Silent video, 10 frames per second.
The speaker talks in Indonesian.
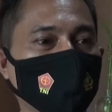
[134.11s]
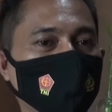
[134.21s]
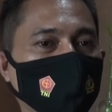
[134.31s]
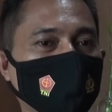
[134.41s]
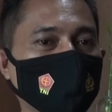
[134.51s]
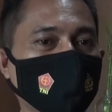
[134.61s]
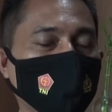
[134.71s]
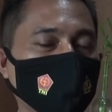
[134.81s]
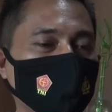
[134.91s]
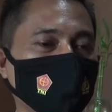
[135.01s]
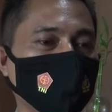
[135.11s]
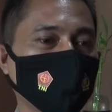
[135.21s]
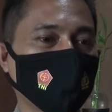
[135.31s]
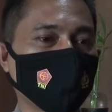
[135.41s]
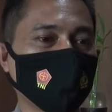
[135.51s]
pada saat di
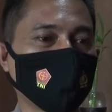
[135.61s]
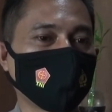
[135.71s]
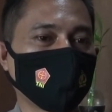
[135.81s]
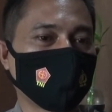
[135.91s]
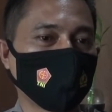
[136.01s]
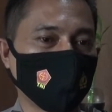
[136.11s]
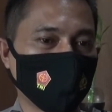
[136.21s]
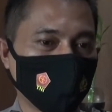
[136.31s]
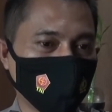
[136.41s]
TKP terjadi